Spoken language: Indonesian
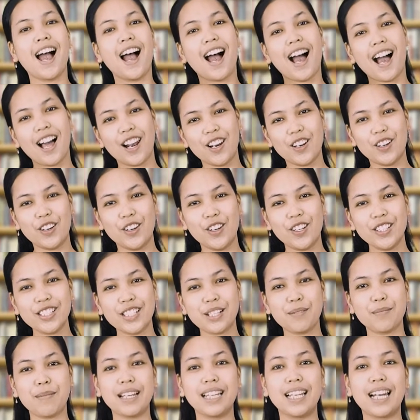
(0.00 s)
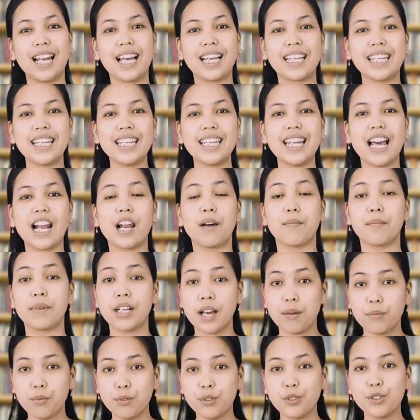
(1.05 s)
Halo, kembali lagi dalam
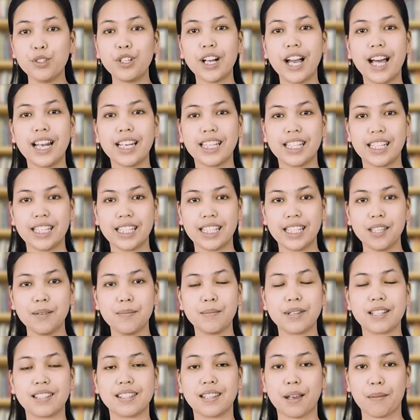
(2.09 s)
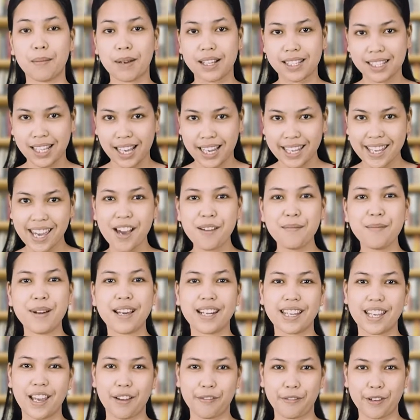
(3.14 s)
Bedah Buku kali ini bersama saya
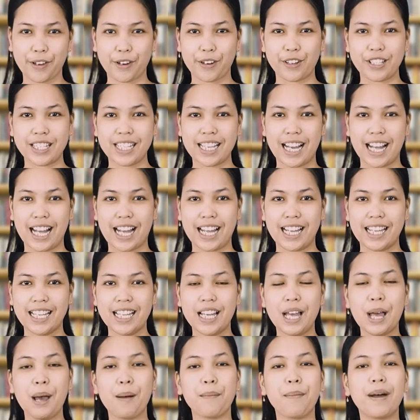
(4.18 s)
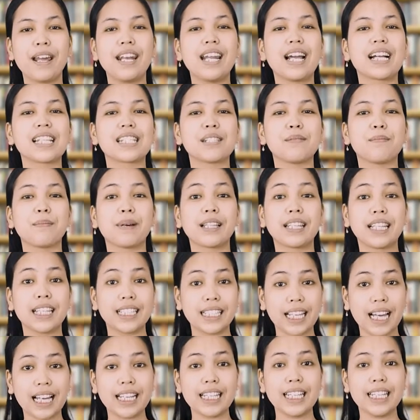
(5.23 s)
Maria Veronica. Pada kesempatan
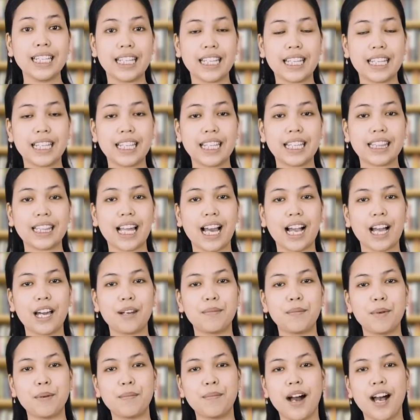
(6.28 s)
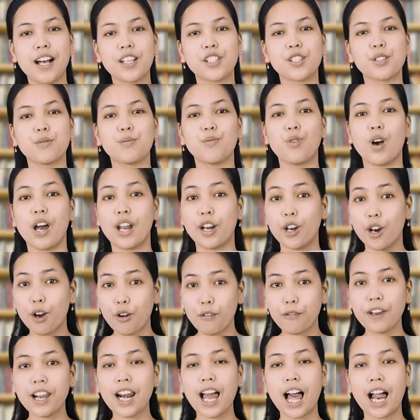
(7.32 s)
kali ini kita akan membahas sebuah
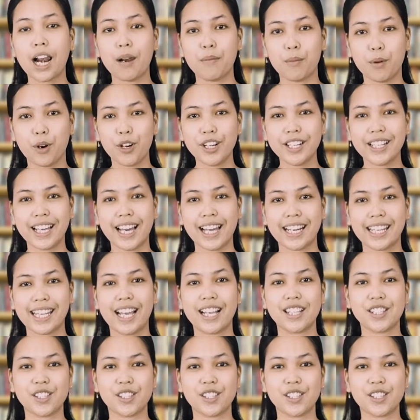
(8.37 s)
novel Almond karya